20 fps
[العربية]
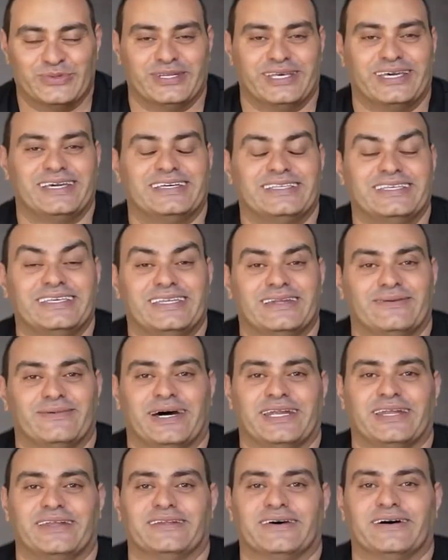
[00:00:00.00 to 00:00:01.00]
ايه الجديد اللي
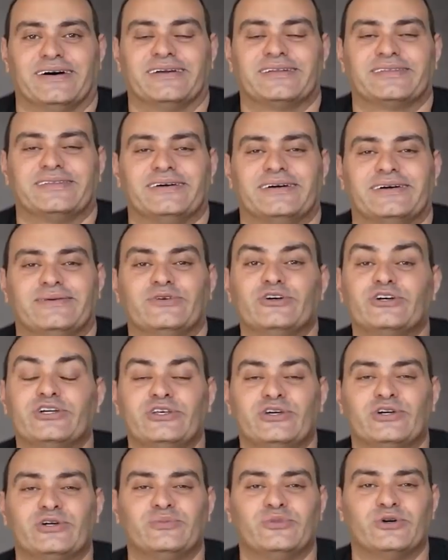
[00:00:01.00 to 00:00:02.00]
معانا النهارده ممكن
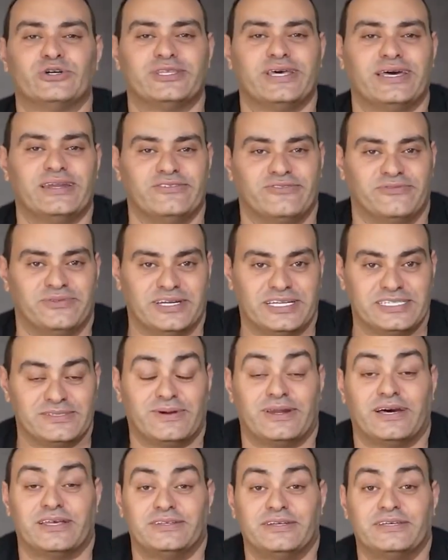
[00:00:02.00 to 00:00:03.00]
يكون مختلف
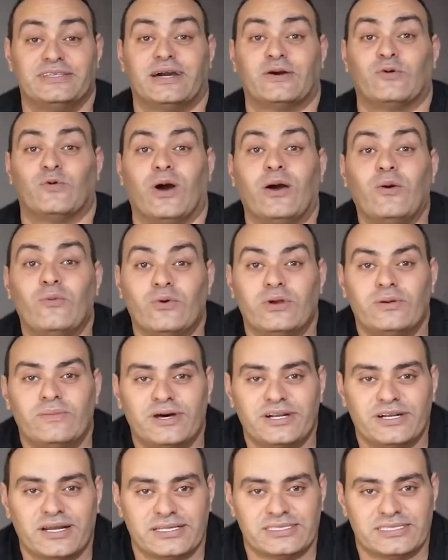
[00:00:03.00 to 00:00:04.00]
بالنسبه لحضرتك واول
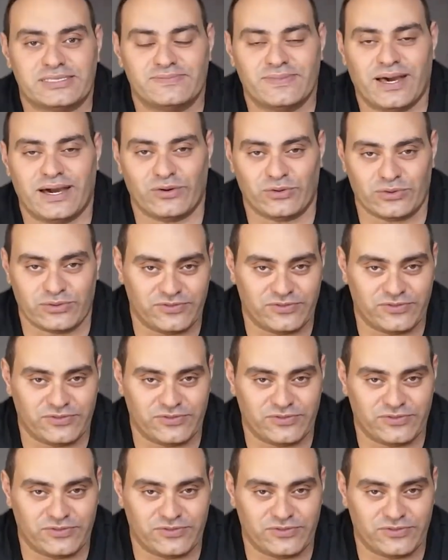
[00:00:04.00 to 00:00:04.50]
مره هتسمعه